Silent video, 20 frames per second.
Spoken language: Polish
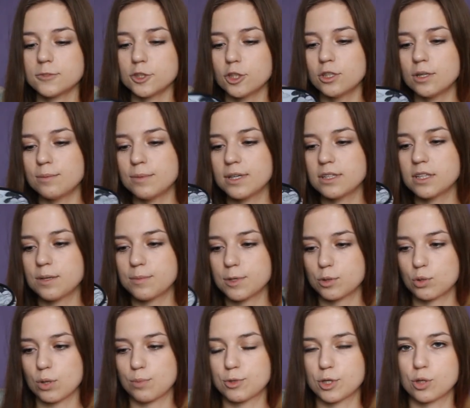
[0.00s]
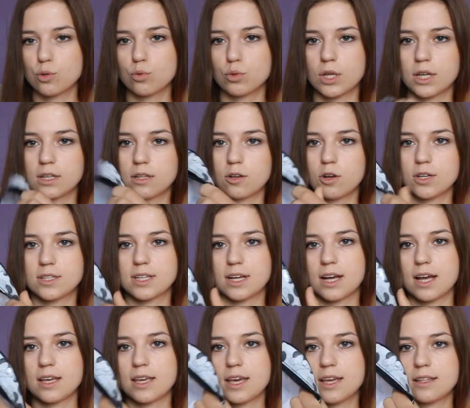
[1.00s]
Ma, nie ma tutaj przegródek, tylko jest
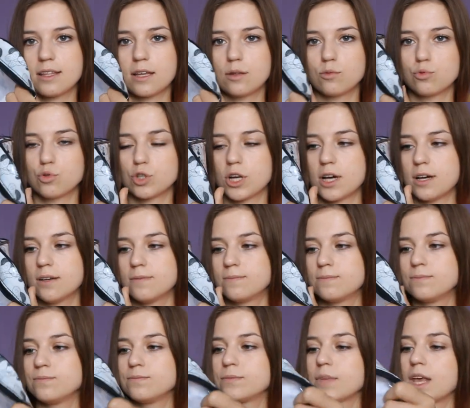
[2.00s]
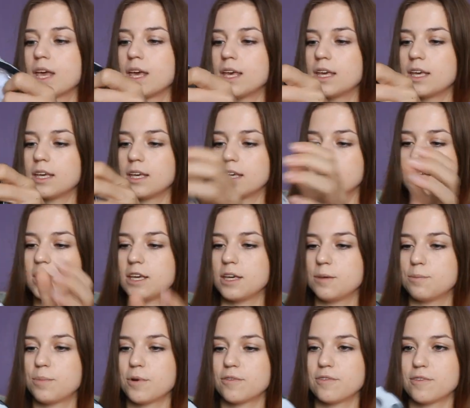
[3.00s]
taka jedna duża.
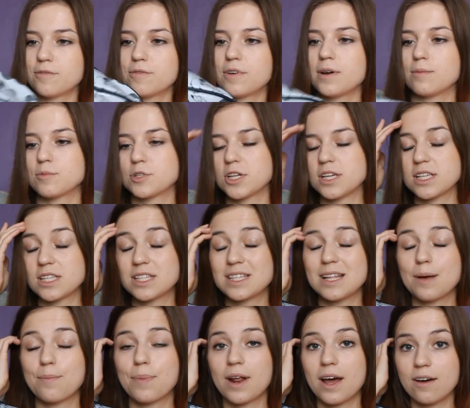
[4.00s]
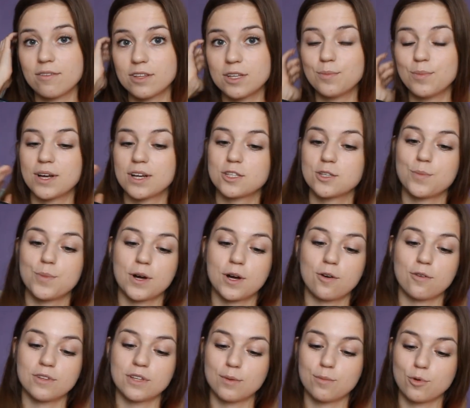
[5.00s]
I powiem Wam, że jest naprawdę bardzo
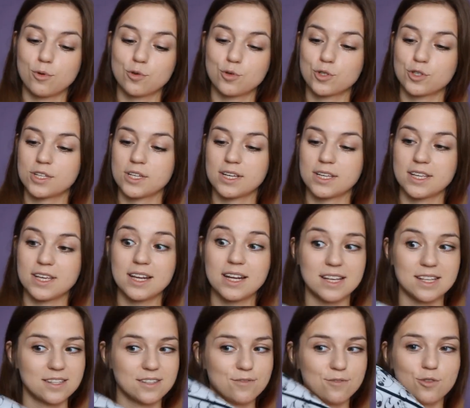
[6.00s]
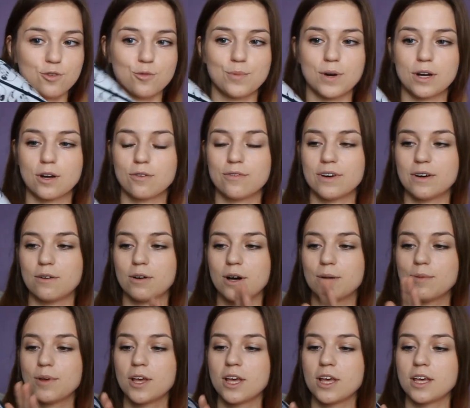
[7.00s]
pakowna, bo już się nieraz w nią
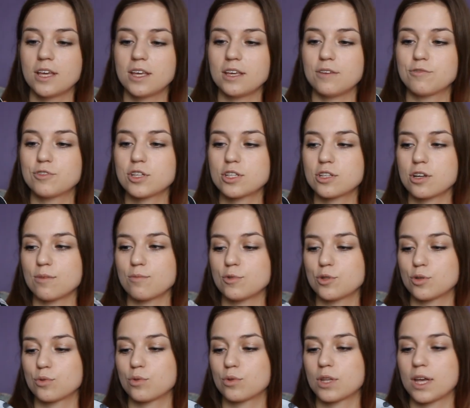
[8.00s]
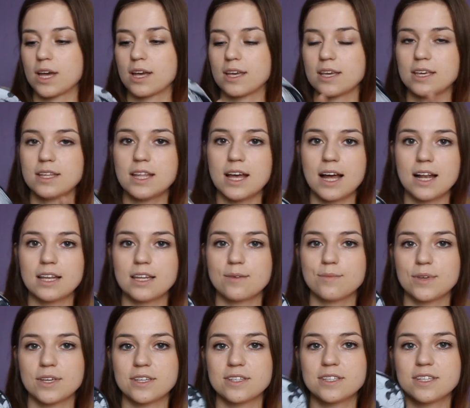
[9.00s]
pakowałam i wszystko mi się tutaj idealnie
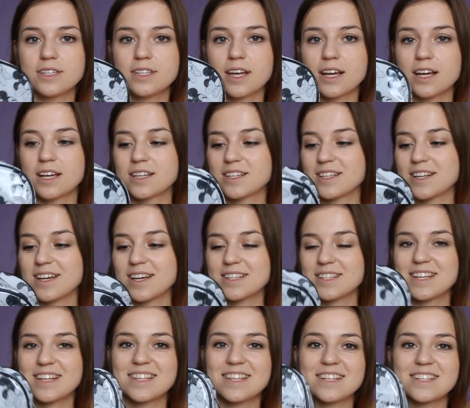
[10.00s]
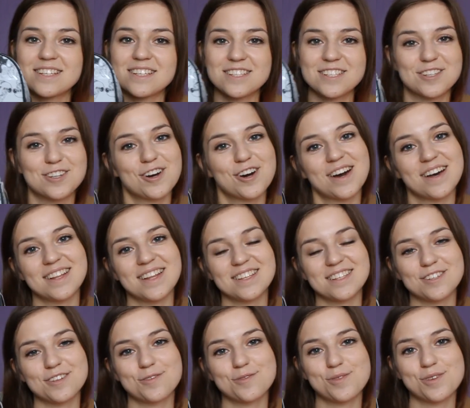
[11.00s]
mieści, także serdecznie Ci kochana
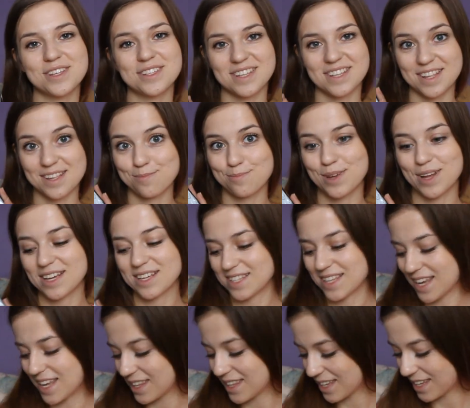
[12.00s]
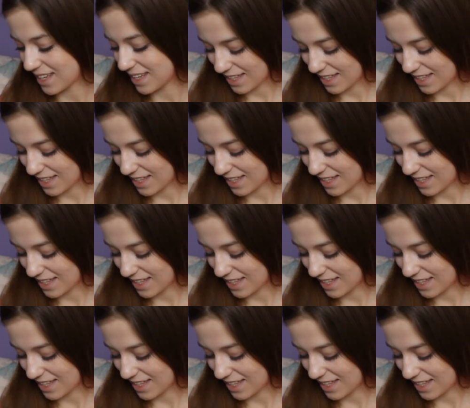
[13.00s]
dziękuję za ten prezent.